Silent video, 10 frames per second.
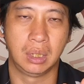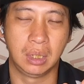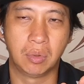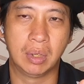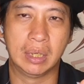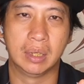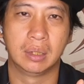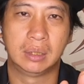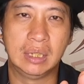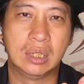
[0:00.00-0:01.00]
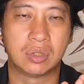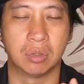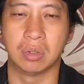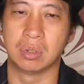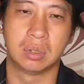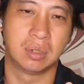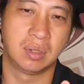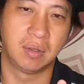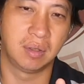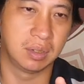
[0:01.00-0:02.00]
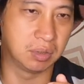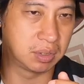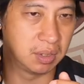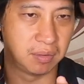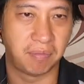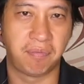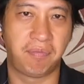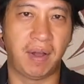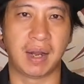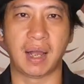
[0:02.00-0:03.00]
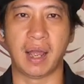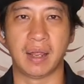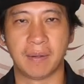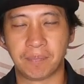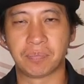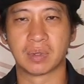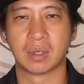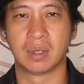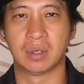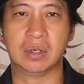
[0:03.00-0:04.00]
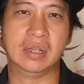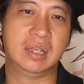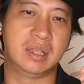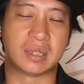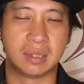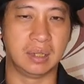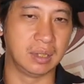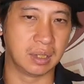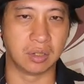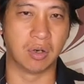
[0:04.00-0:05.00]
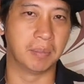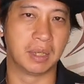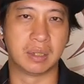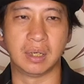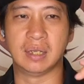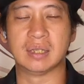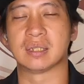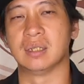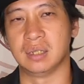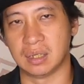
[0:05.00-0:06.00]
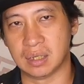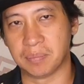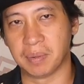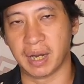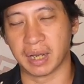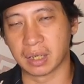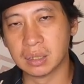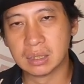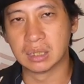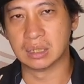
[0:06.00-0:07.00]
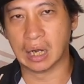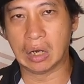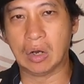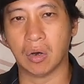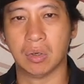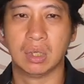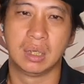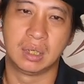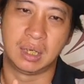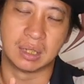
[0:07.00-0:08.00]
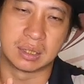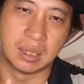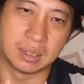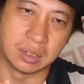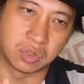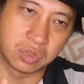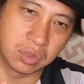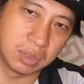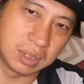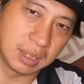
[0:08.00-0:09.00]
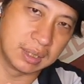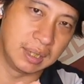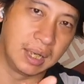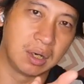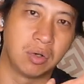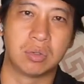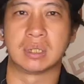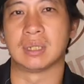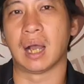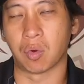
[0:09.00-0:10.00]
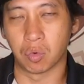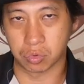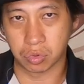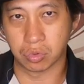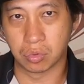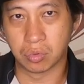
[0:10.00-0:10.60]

因为第一种就是放开，release 你的油门，release 你的 brake，然后让车子顺着尽量控制它过去。